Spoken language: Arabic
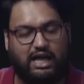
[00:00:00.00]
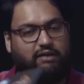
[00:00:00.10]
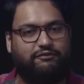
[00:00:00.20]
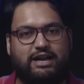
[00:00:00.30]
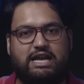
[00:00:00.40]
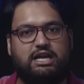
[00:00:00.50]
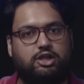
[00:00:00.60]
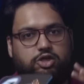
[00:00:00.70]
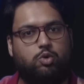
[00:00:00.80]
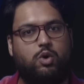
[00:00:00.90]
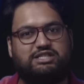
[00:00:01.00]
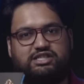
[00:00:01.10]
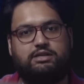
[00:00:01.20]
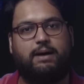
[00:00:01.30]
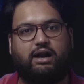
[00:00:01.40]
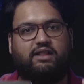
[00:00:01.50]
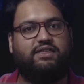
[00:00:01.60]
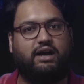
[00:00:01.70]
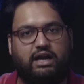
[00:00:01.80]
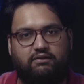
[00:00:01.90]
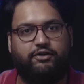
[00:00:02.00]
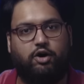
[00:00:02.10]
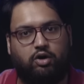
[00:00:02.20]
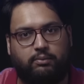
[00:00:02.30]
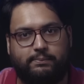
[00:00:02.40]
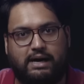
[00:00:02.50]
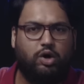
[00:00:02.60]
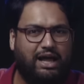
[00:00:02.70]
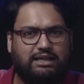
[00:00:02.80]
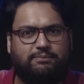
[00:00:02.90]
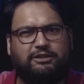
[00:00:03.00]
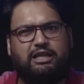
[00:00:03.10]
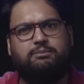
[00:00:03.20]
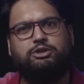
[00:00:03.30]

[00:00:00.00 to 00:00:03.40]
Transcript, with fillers: صار فريق ذو وزن مرة ثقيل في أوروبا كل هذا بفضل